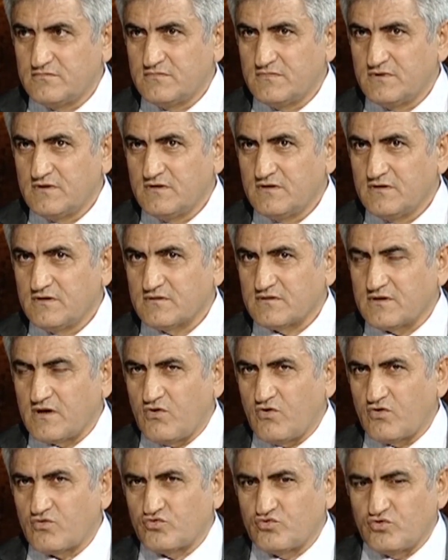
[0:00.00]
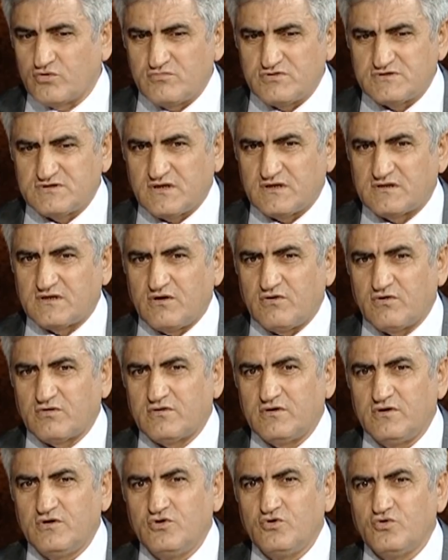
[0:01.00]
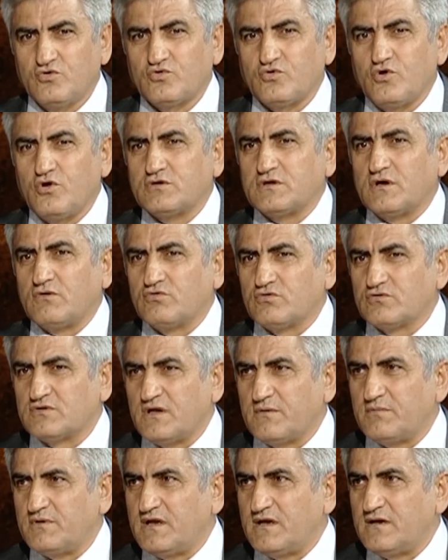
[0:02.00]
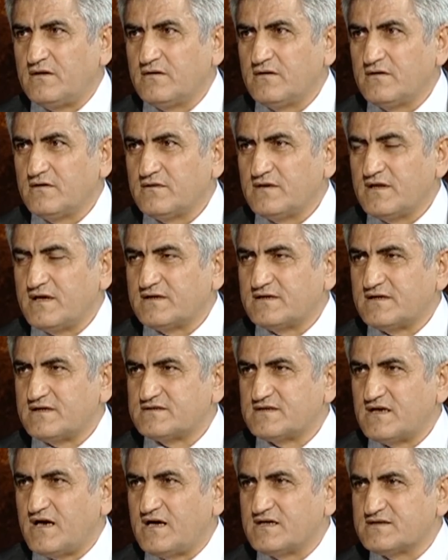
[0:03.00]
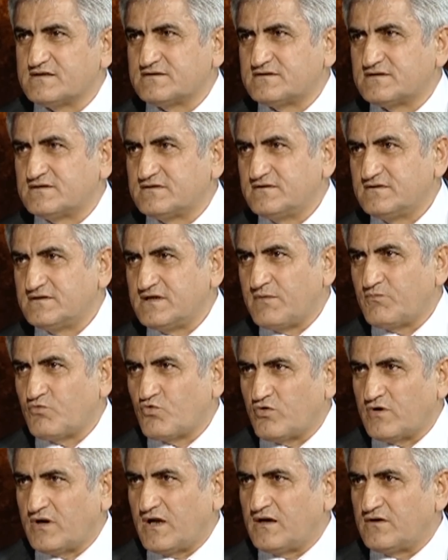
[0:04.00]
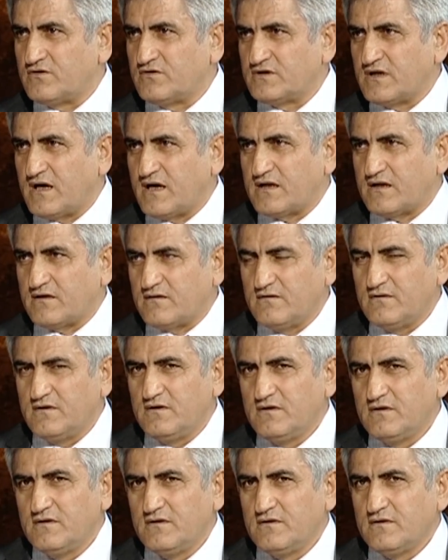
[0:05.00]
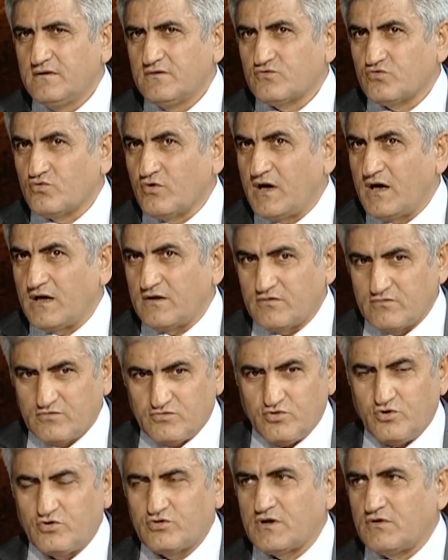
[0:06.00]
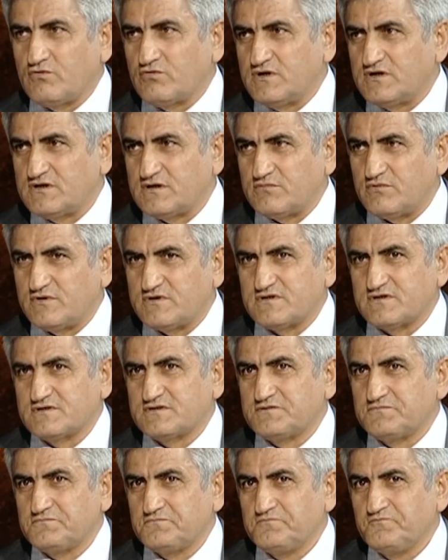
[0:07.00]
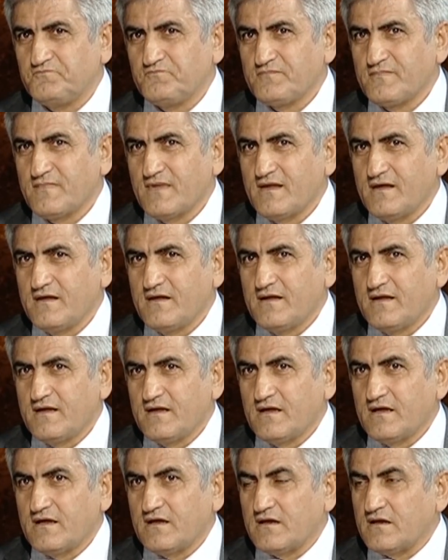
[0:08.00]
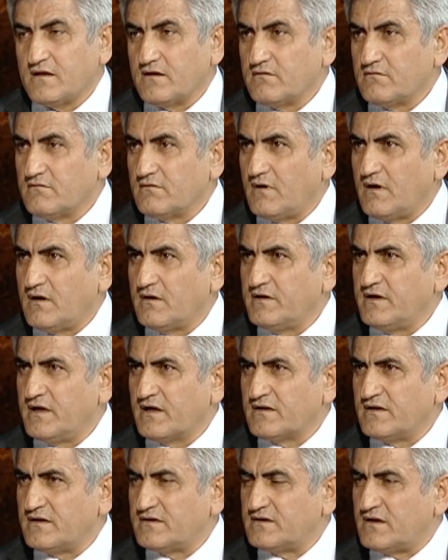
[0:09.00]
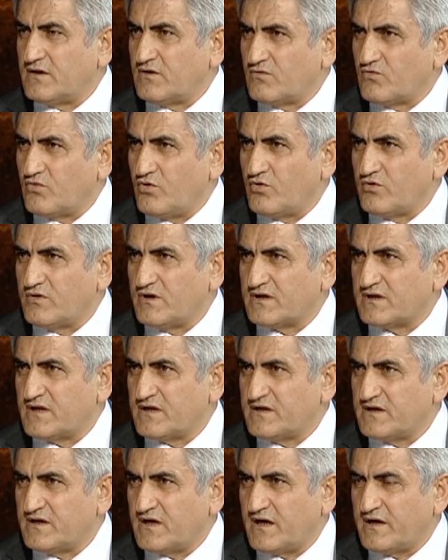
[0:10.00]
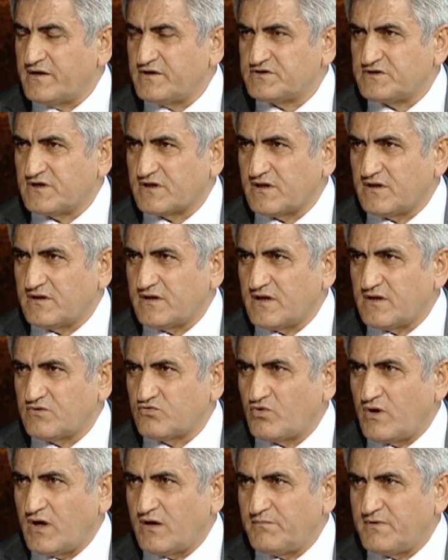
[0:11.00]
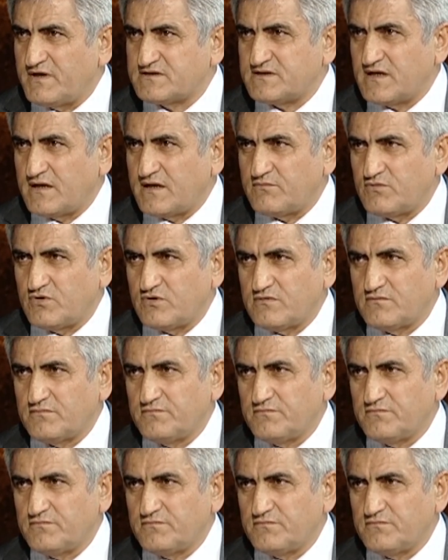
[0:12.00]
Evet. Tavuk günümüzde tavuk köy tavuğunda bile neredeyse hazır yem kullanılıyor. Yani doğal köy tavuğu nerede bulacaksın? Ee, ineklerde, koyunlarda yine aynı şekilde doğal beslenmiyor.